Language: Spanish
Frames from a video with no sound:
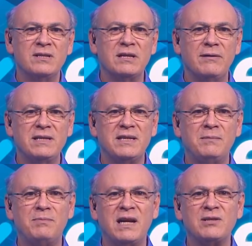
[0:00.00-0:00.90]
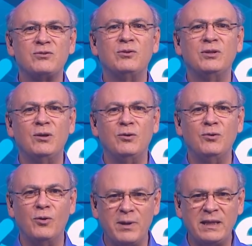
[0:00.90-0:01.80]
se vence el plazo de
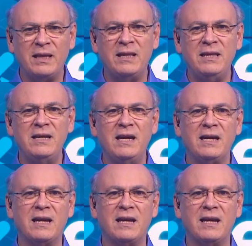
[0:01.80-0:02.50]
los 90 días